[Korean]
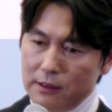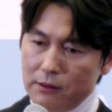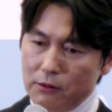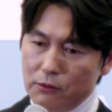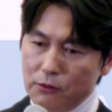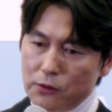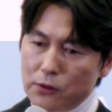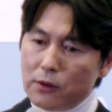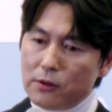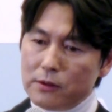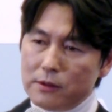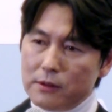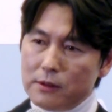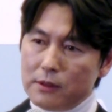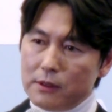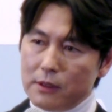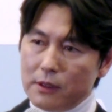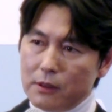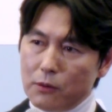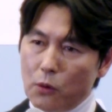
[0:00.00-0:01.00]

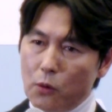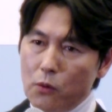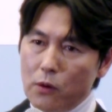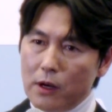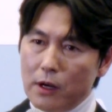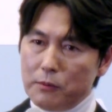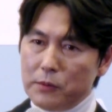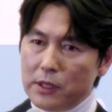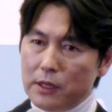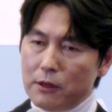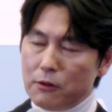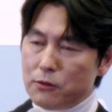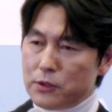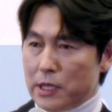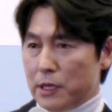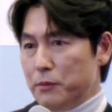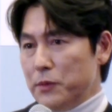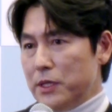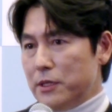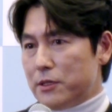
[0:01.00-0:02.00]
우선은 공감이 가고
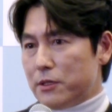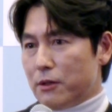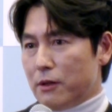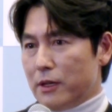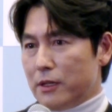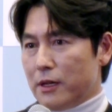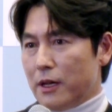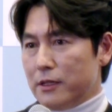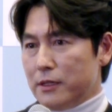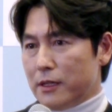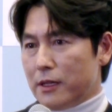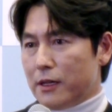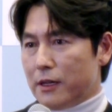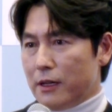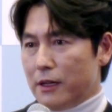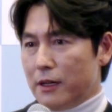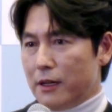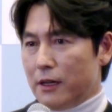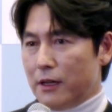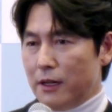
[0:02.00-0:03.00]
재미있어야 하니까
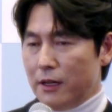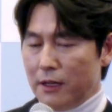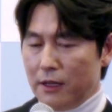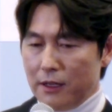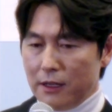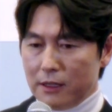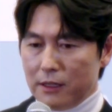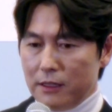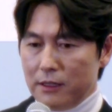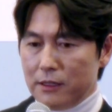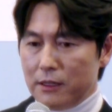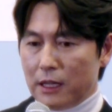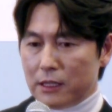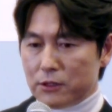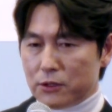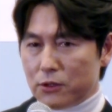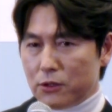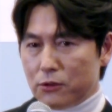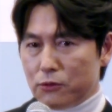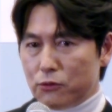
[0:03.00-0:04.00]
이
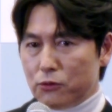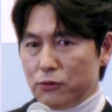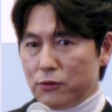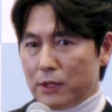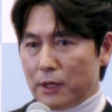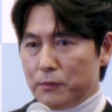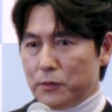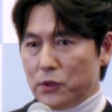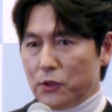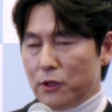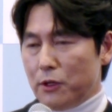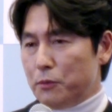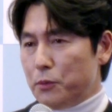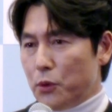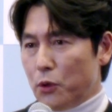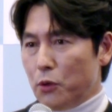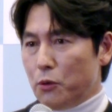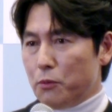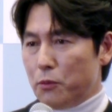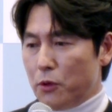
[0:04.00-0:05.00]
낯선 두 남녀의
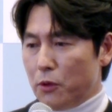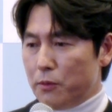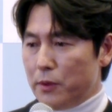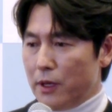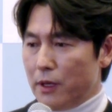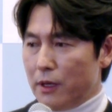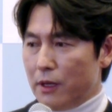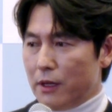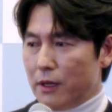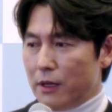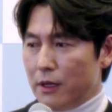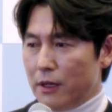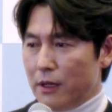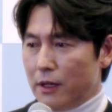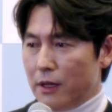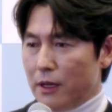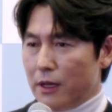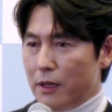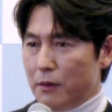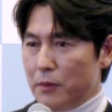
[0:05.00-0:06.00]
표현법에
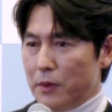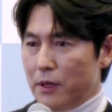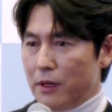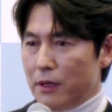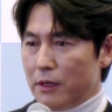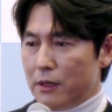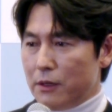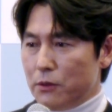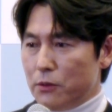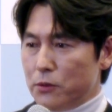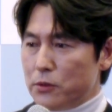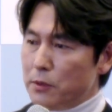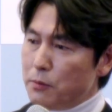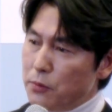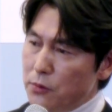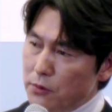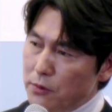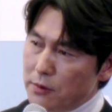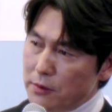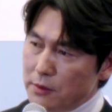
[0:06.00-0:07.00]
아마 요새
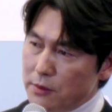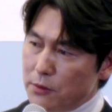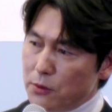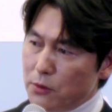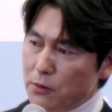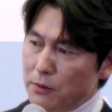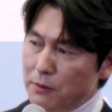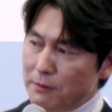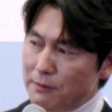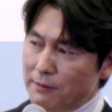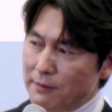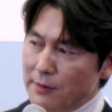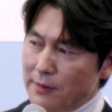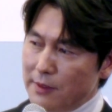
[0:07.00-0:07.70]
분들은 조금